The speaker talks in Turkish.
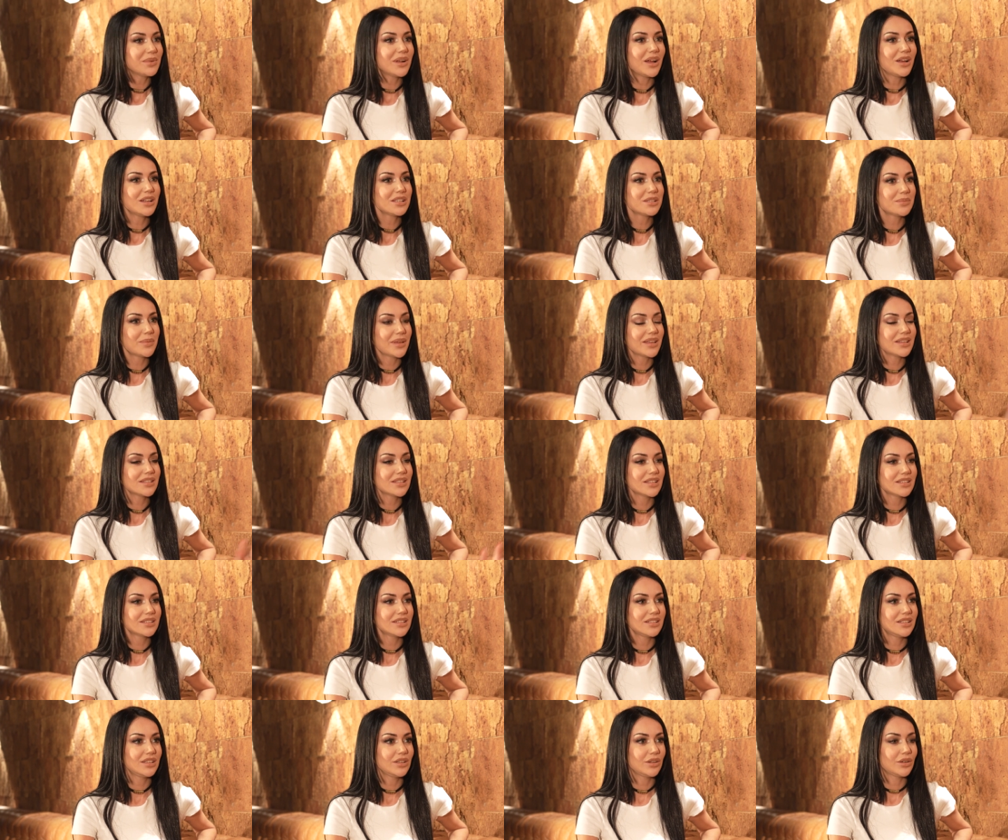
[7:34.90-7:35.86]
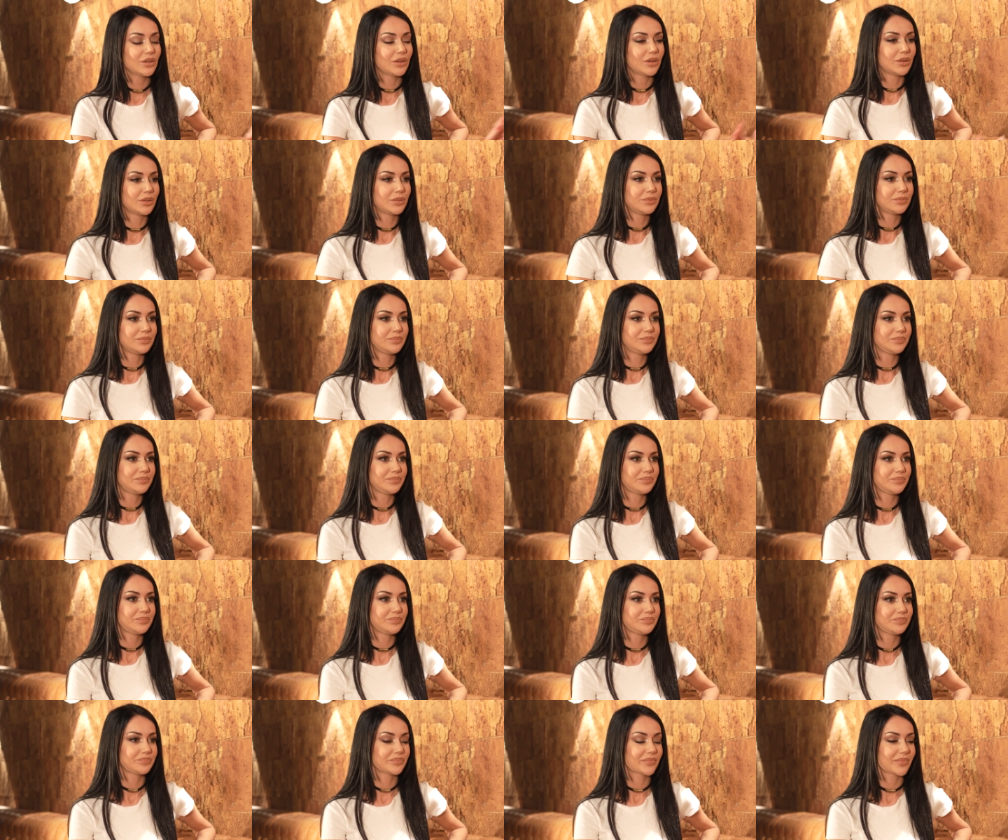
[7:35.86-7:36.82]
yani biraz tavrın, tarzın,
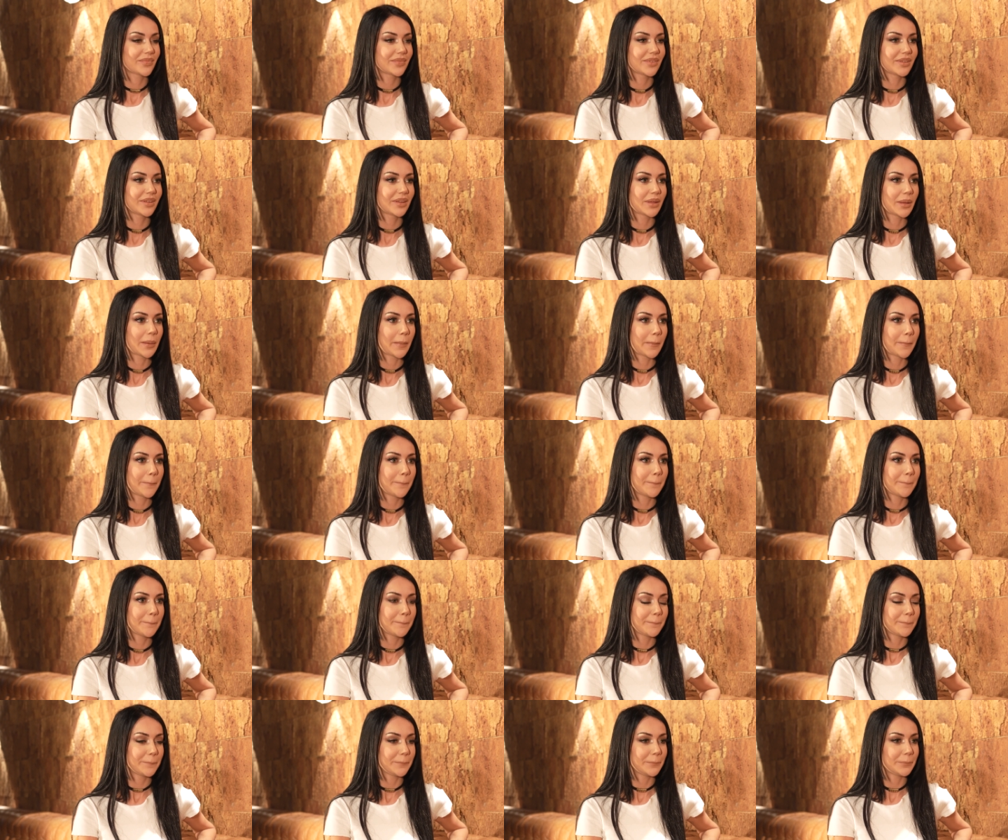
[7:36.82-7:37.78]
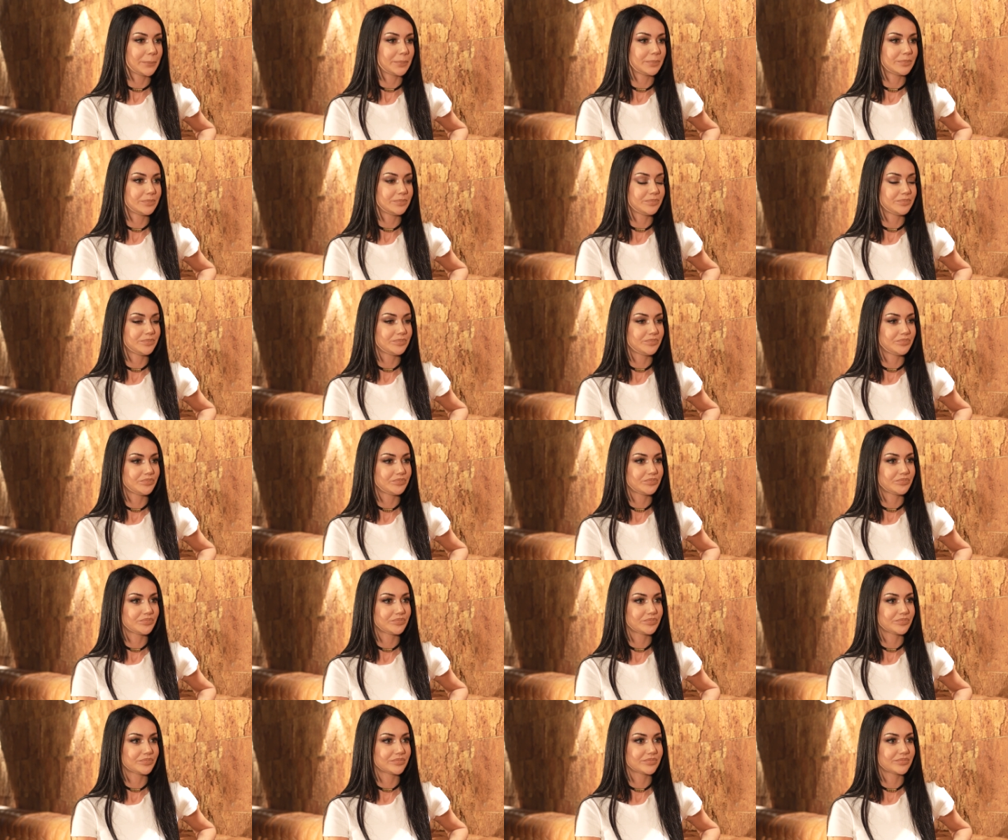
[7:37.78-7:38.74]
e, böyle sahnedeki
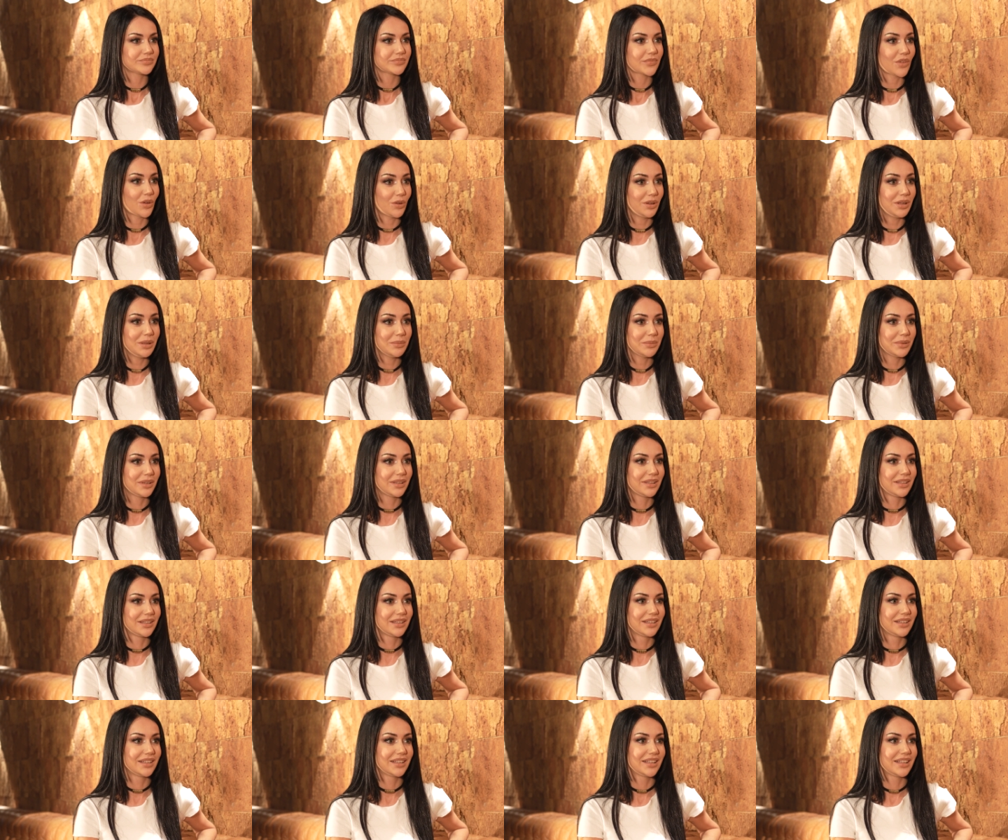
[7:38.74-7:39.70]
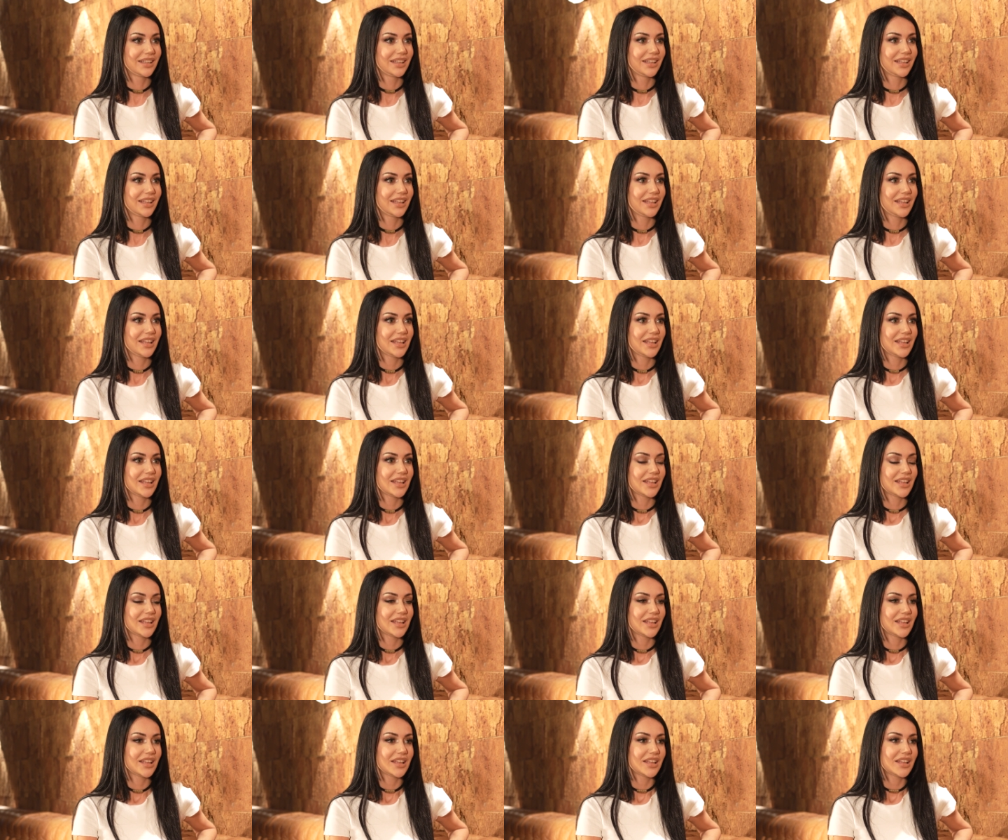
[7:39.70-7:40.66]
duruşun yorumlaman falan
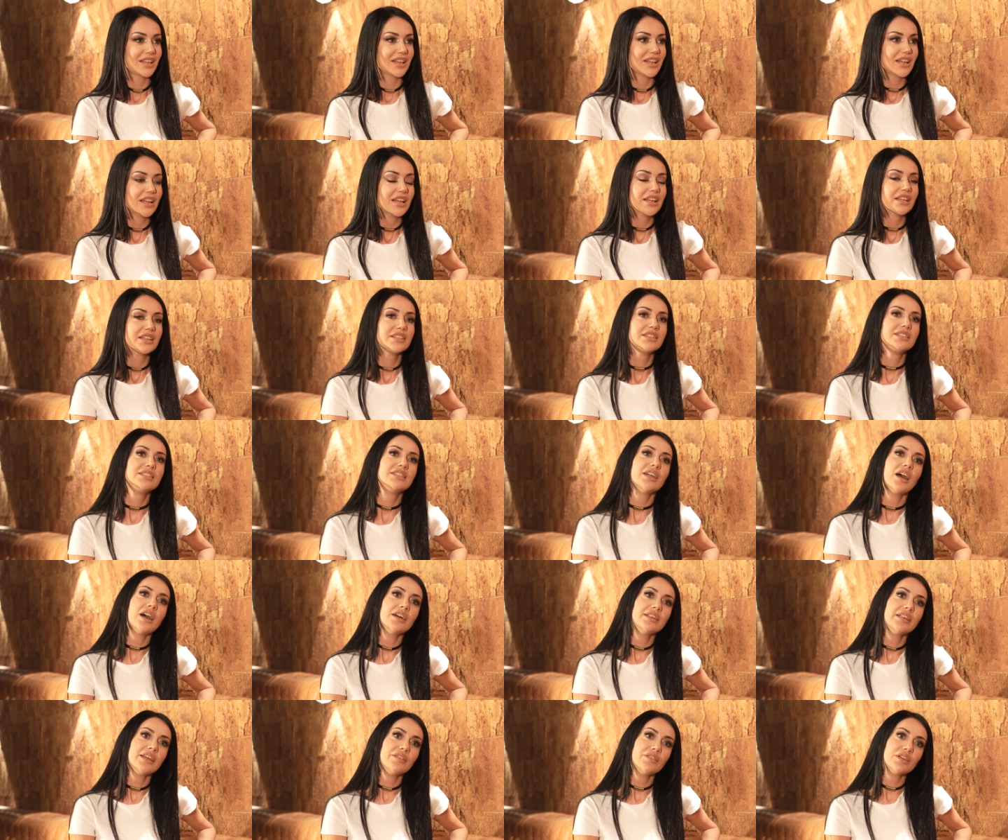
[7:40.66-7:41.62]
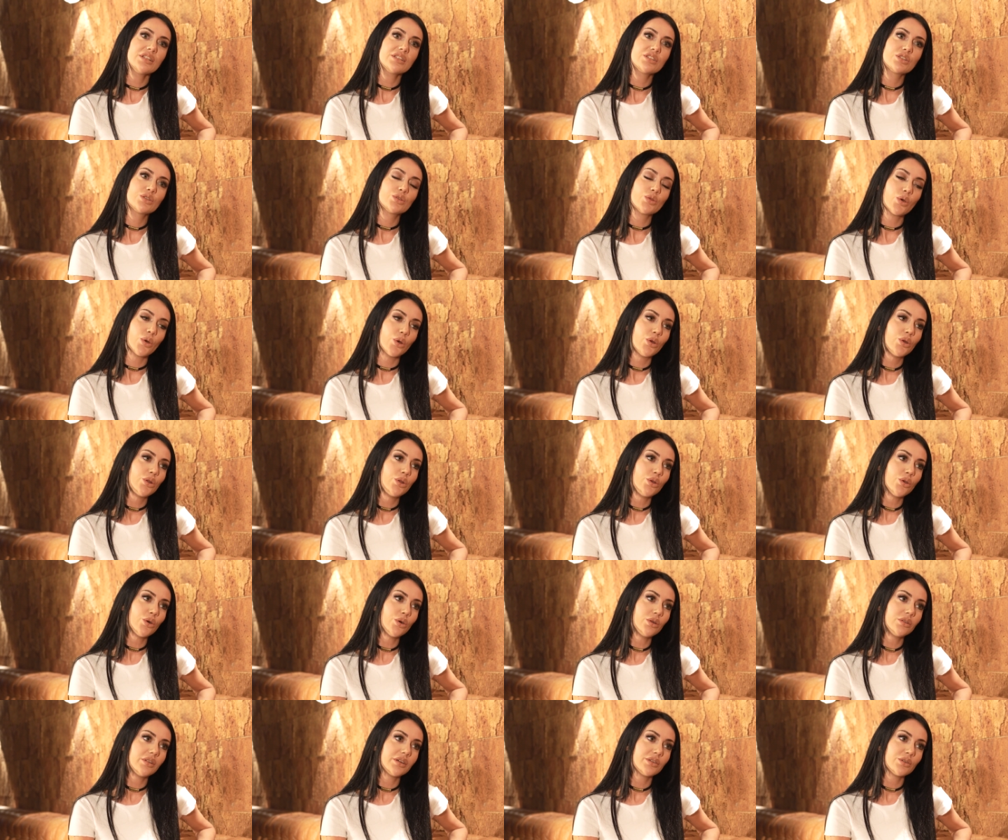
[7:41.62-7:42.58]
benzetiliyor diye düşünüyorum. Yani Sen evet, öyle
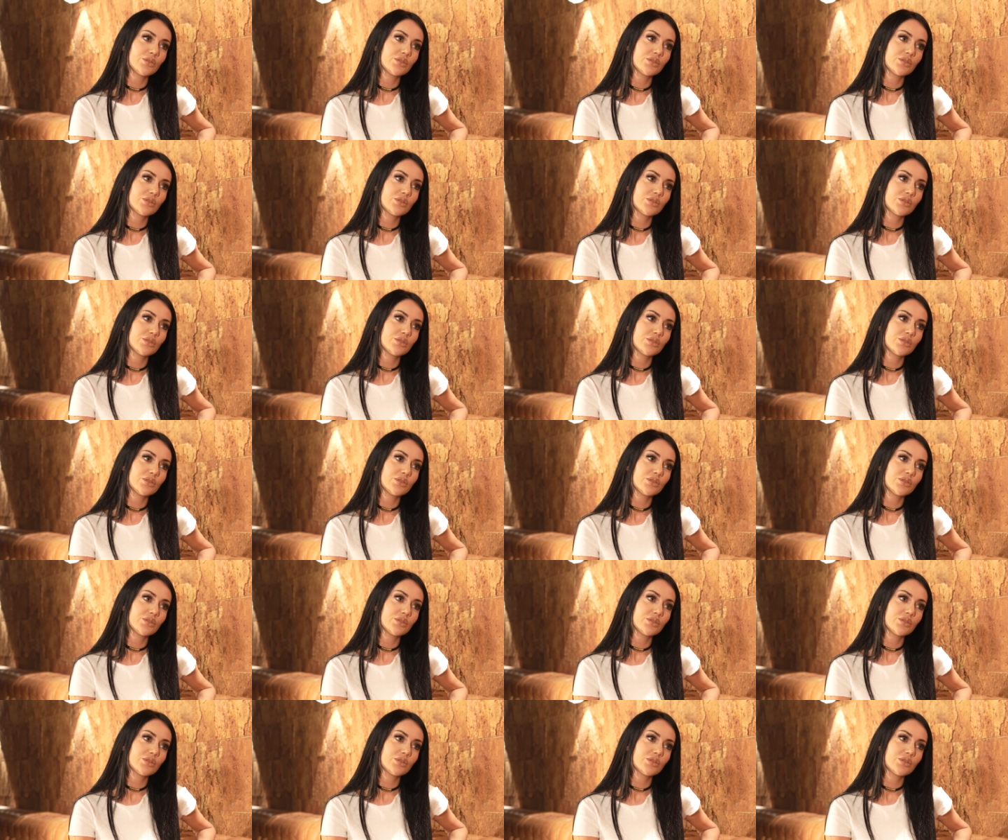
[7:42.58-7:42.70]
söylüyorlar.